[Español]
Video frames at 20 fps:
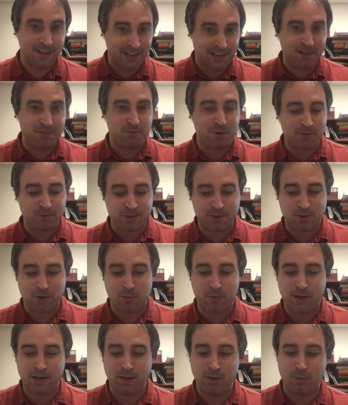El
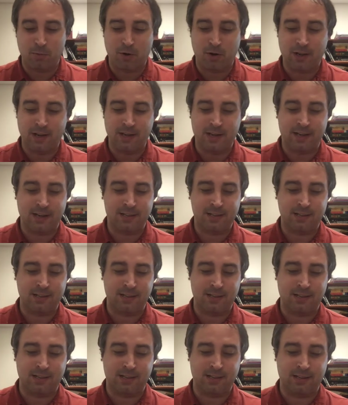profesor Bellido Morillas
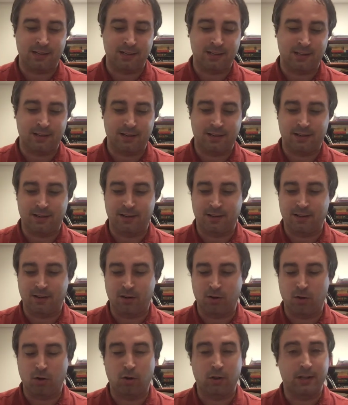eh,
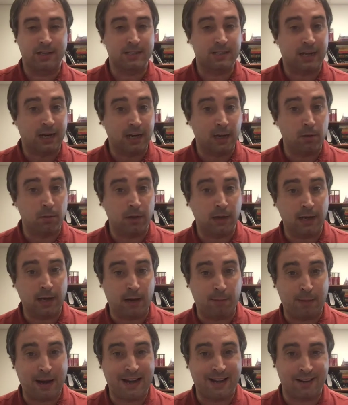lo describe
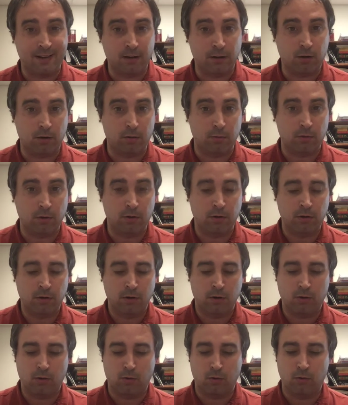a Magen como
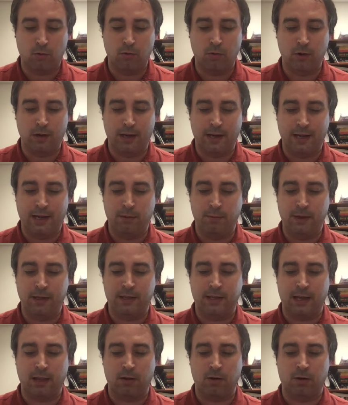un
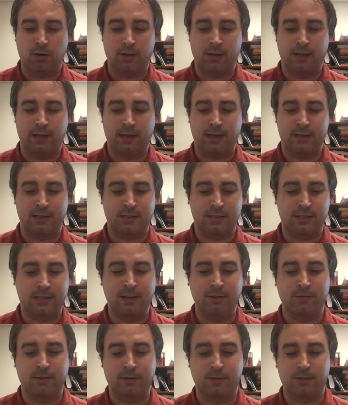imitador de
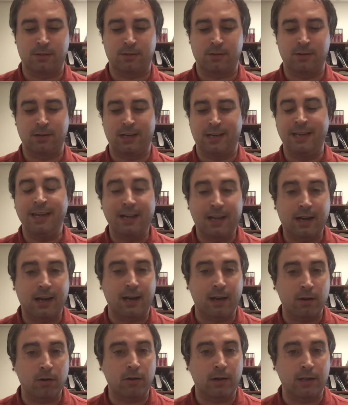Stevenson y
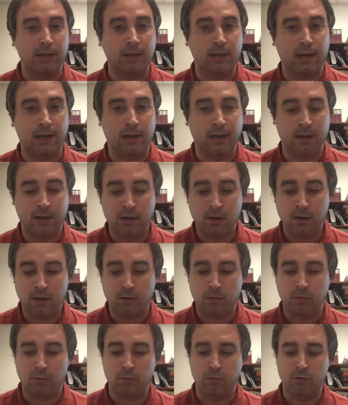creo que tiene
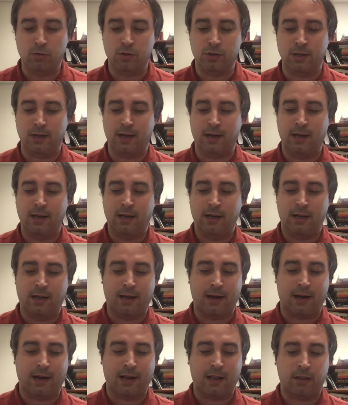mucha
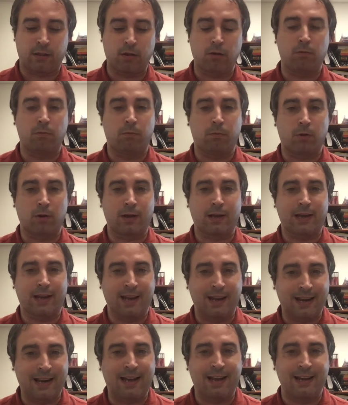razón, porque
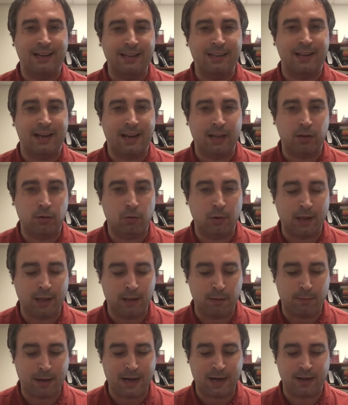en la literatura
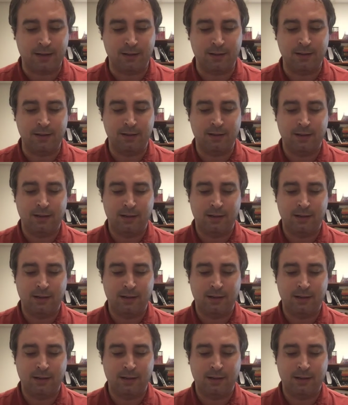de Magen